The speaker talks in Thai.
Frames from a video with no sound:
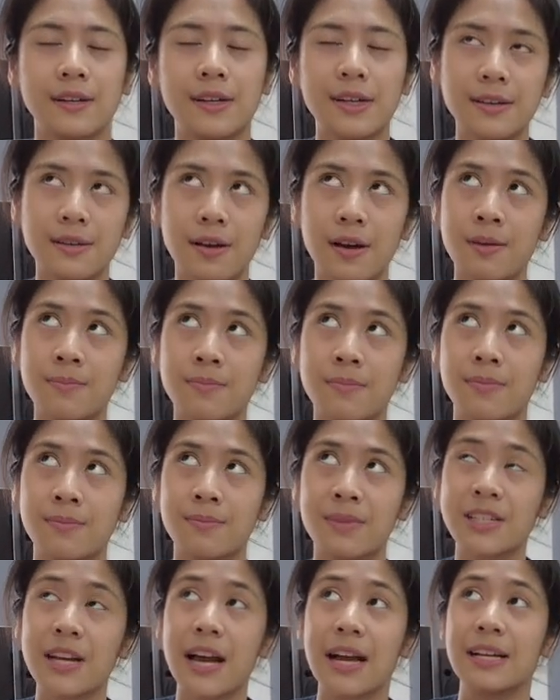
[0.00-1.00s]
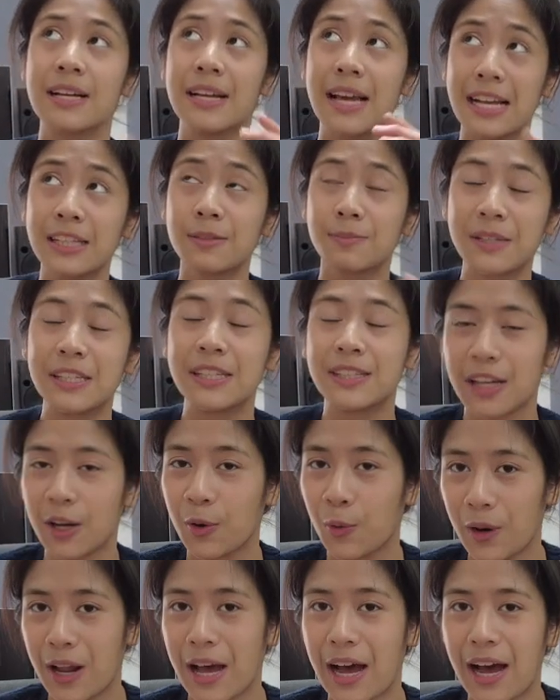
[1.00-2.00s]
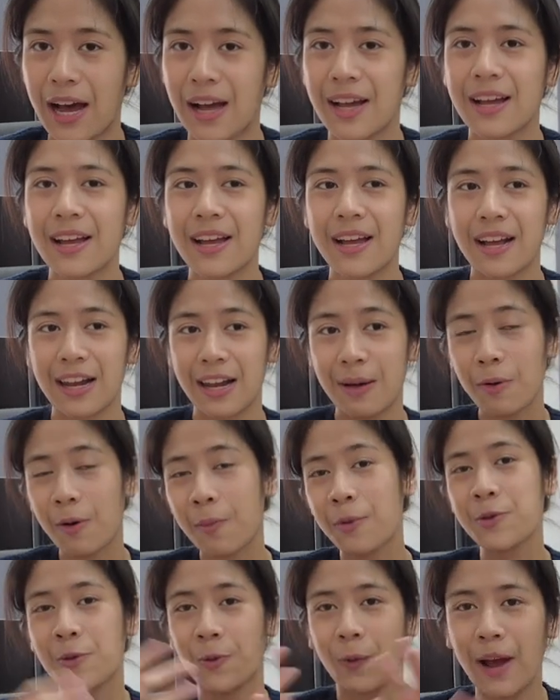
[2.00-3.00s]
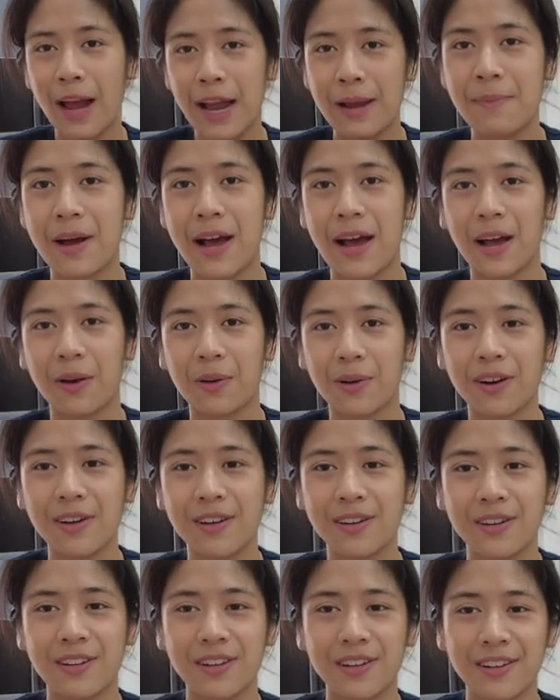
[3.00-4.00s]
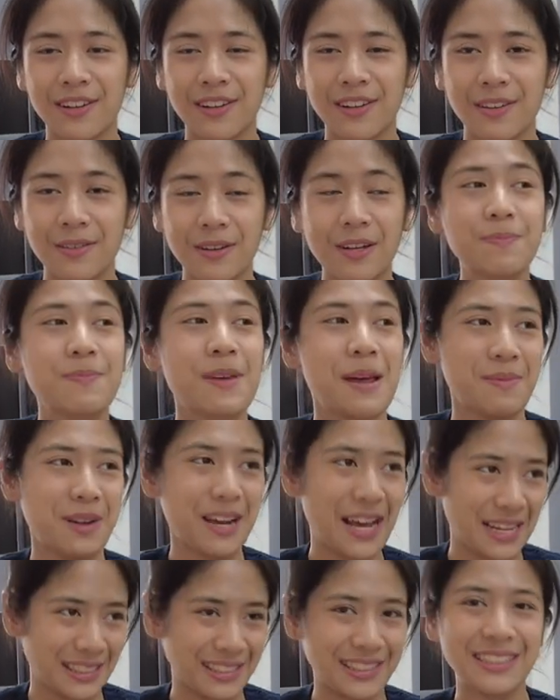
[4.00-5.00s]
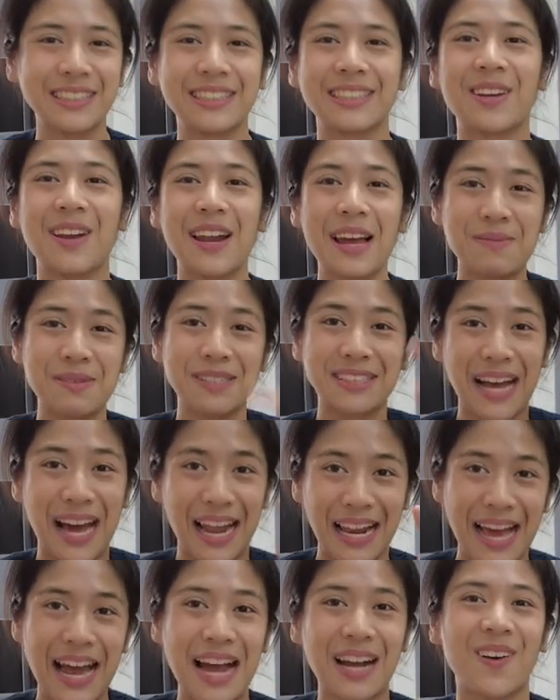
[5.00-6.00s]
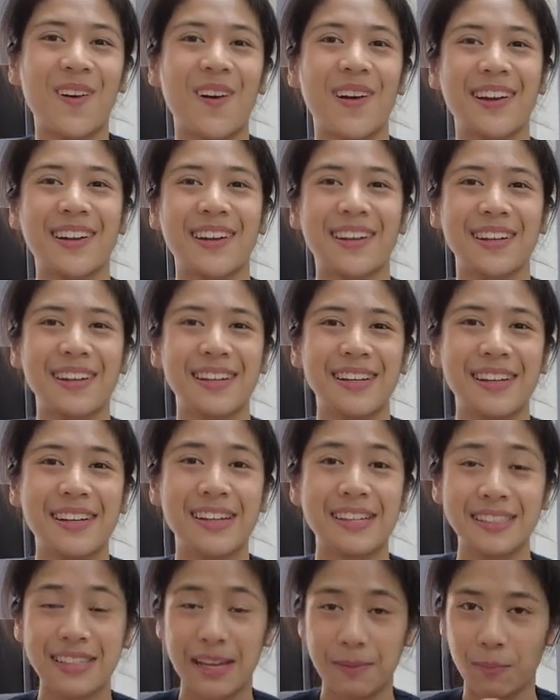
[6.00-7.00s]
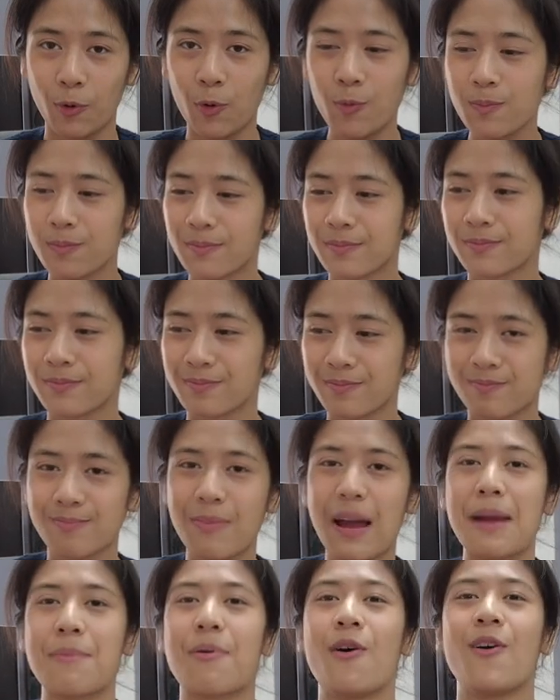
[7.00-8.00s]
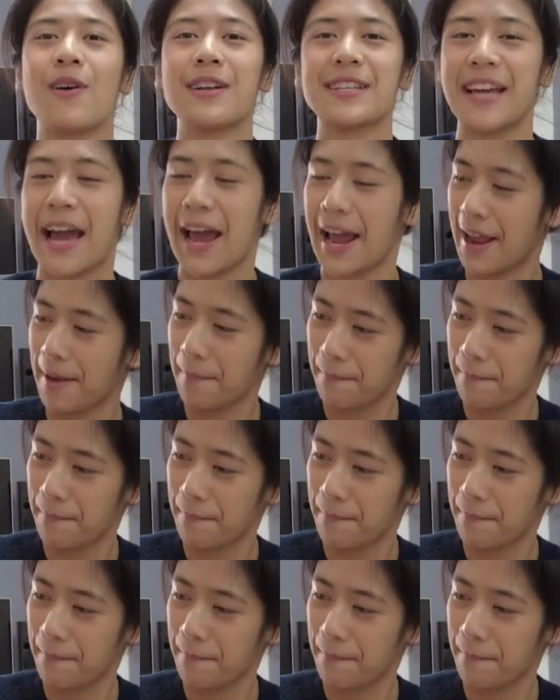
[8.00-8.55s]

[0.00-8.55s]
เอ้ยไม่ใช่ SP ซาโรล่าแล้วพอมาอยู่ค่ายมาเขาก็คือเปลี่ยนมาหลายชื่อ ตอนแรกเป็นซาร่าก่อน เสร็จปุ๊บไม่พอใจ